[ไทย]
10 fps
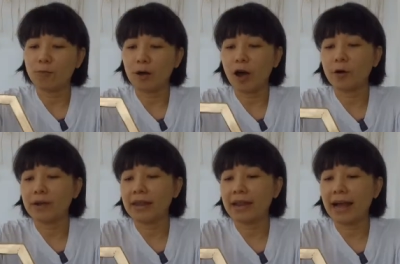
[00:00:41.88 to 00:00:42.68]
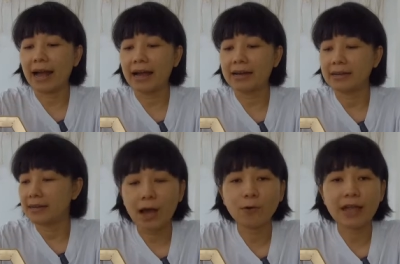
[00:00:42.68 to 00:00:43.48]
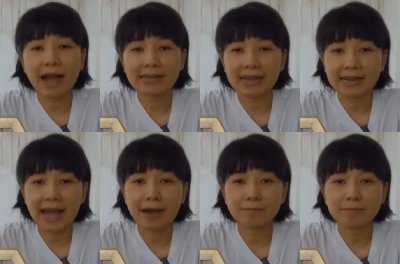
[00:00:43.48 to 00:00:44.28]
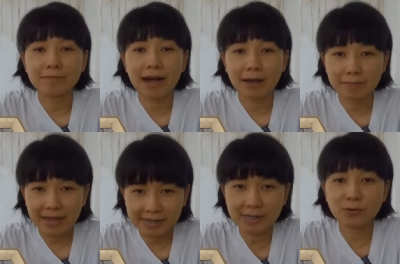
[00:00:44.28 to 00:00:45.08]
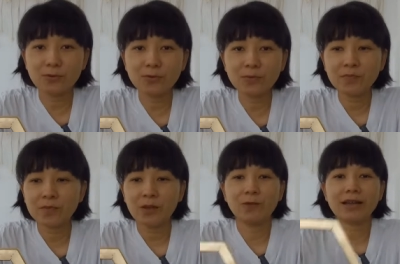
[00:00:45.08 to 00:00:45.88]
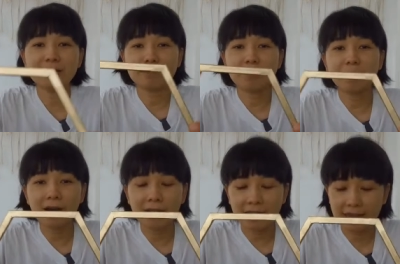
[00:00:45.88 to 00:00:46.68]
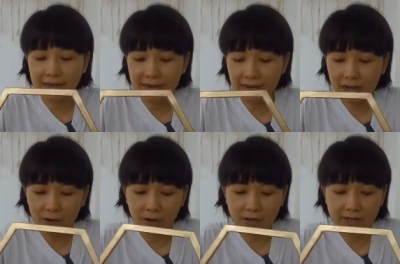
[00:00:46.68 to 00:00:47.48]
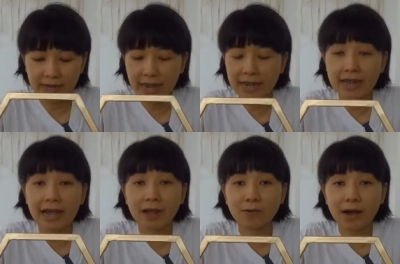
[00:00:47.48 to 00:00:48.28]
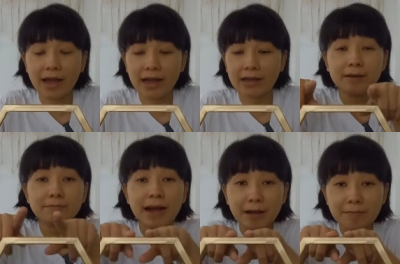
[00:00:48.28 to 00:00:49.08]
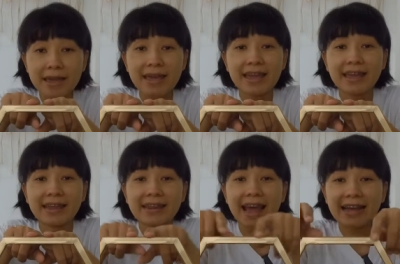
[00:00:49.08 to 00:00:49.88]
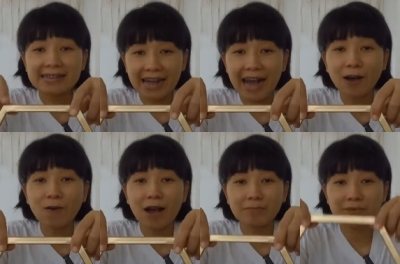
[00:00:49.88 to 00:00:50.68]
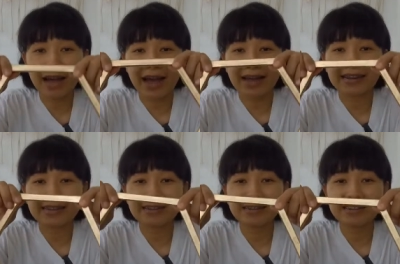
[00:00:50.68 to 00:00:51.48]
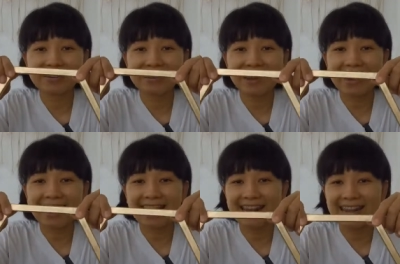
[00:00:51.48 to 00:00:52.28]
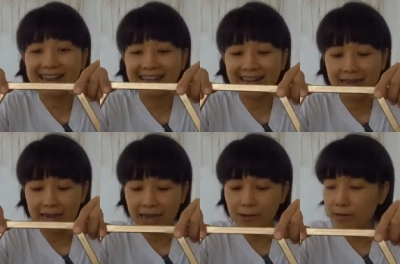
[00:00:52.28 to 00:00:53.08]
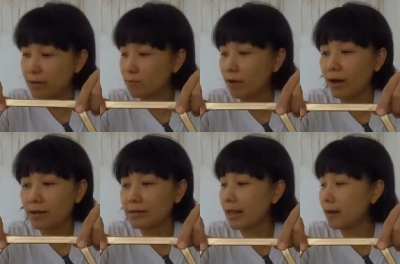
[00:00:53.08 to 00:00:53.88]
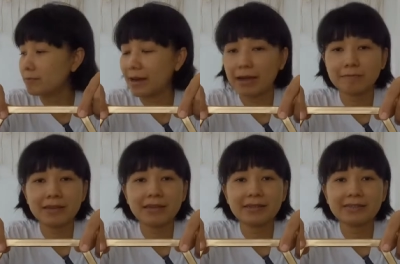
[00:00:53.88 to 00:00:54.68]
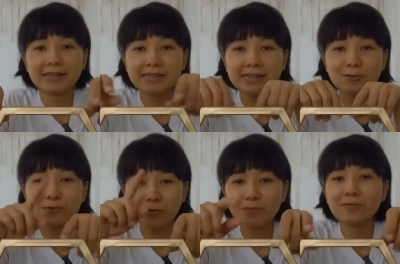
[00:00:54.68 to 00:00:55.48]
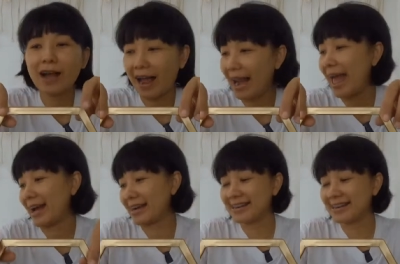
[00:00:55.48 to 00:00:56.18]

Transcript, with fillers: อุปกรณ์วันนี้นะคะเราอยากจะทำมาคาเม่จิ๋วไว้สำหรับห้อยเราลองคิดไอเดียแล้วว่ามาคาเม่น่าจะเข้ากับงานเล็กๆอันนี้แล้ววันนี้มุกก็จะทำมาคาเม่ชิ้นจิ๋วครั้งแรก